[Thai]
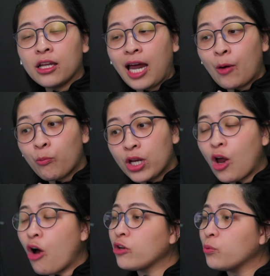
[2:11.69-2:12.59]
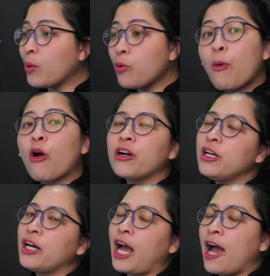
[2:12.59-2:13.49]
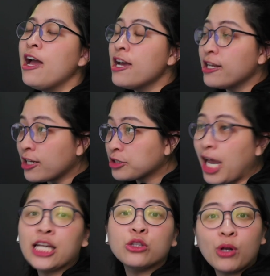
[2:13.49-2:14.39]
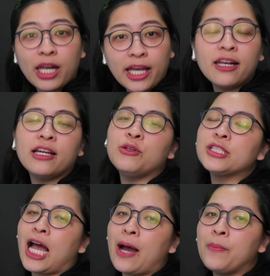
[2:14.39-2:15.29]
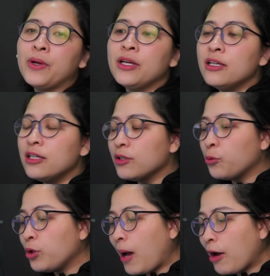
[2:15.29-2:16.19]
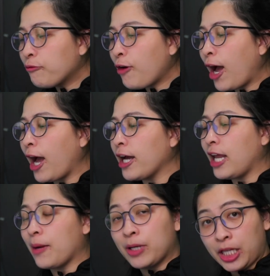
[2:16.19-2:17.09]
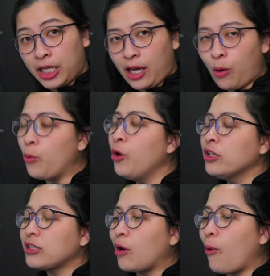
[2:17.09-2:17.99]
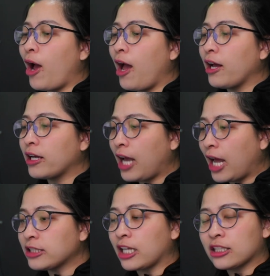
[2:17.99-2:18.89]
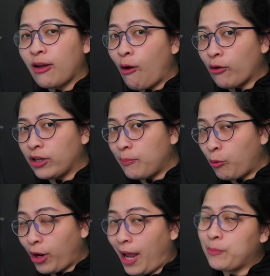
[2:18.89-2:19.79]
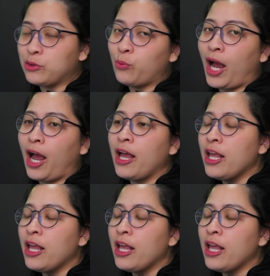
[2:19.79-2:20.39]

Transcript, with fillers: ทำวีล็อกหรือว่าพวกบล็อกเกอร์ค่ะ ยังใช้ตัวเล็กเลยด้วยซ้ำคุณภาพไฟล์อ่ะมันเกี่ยว แต่ว่าการตัดต่อในโปรแกรมหรือว่า